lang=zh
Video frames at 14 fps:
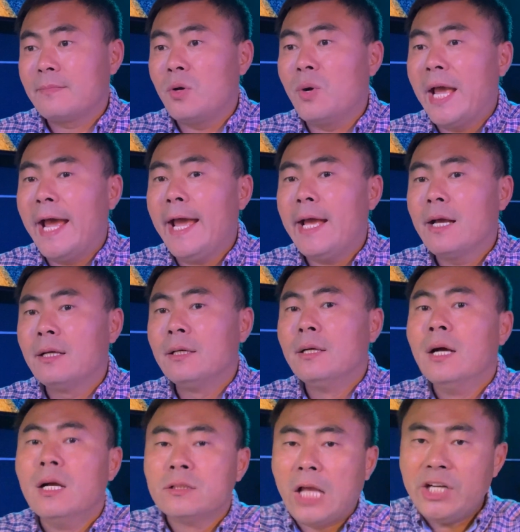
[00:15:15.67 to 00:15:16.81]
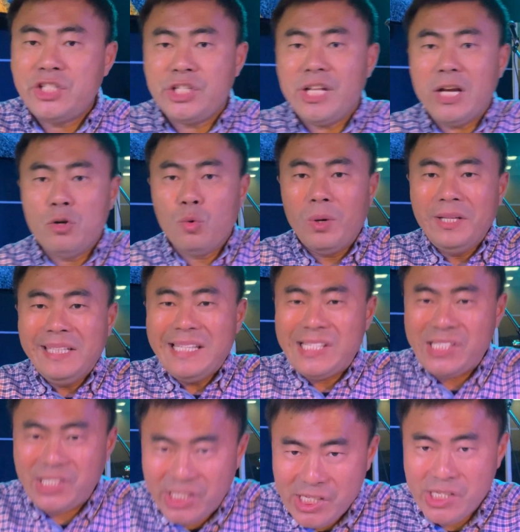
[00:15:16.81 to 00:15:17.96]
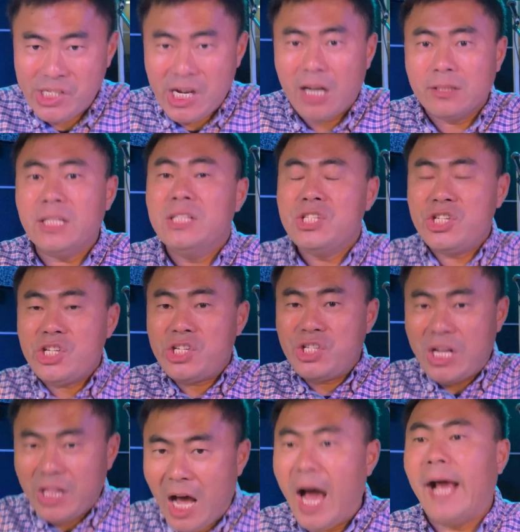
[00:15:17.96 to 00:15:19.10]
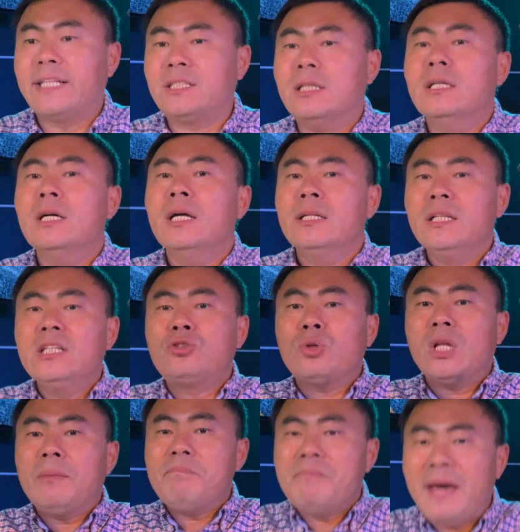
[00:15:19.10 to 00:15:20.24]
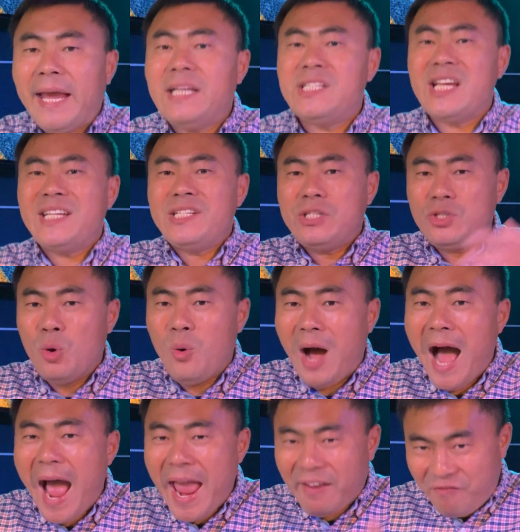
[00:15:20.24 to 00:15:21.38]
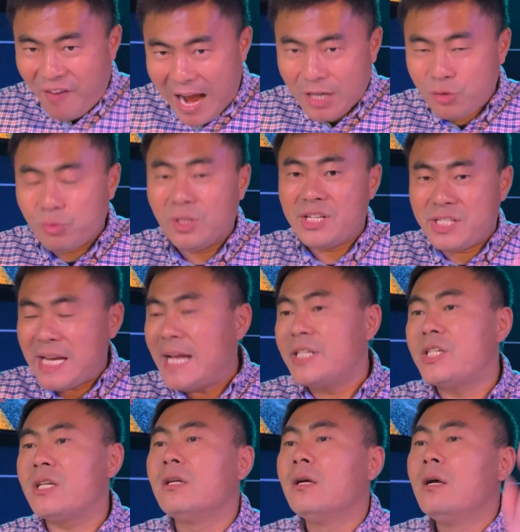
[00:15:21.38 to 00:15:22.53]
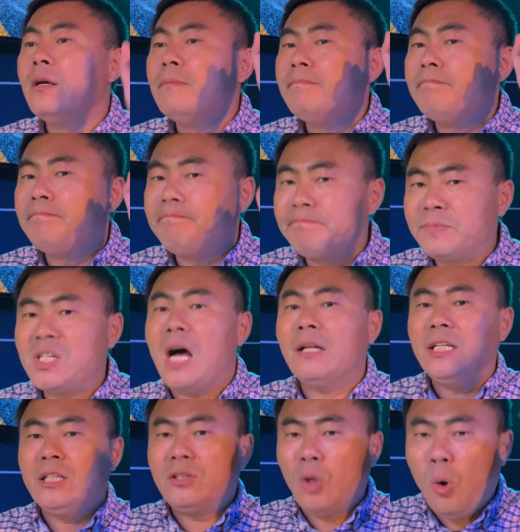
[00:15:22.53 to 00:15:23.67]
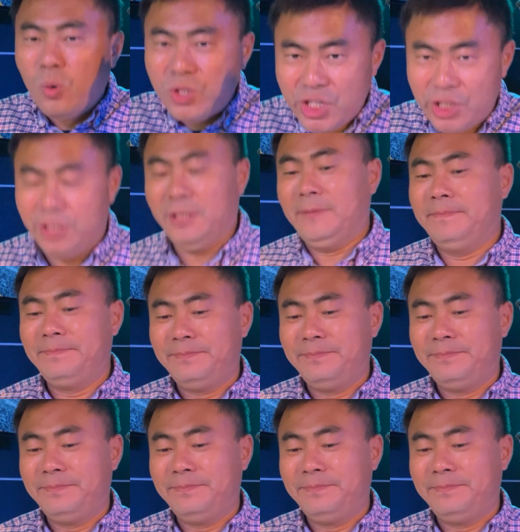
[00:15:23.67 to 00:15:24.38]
OK，但是今天如果你信上帝，你是神的孩子，你做的每一件由爱发出的善事。上帝都记得。